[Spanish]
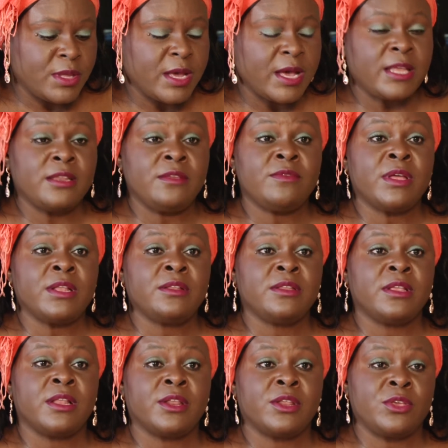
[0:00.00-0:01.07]
a nivel
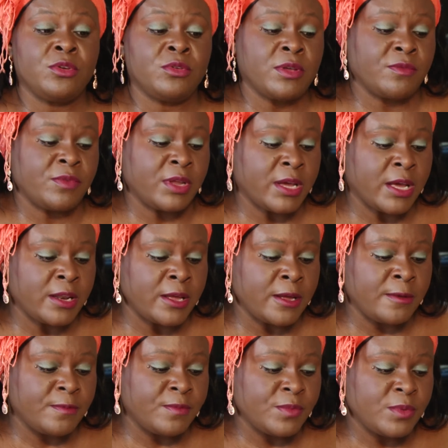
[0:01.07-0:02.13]
de la región
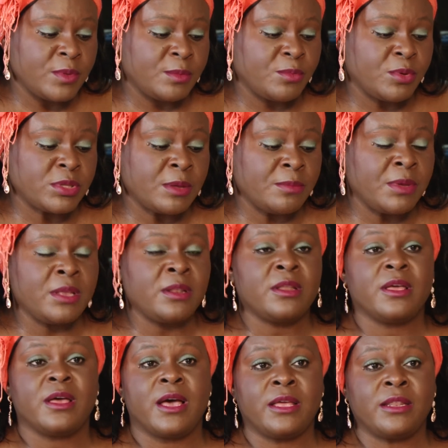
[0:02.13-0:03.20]
africana, pero también
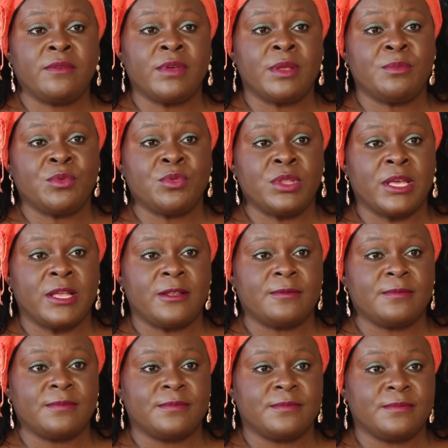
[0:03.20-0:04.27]
a nivel mundial.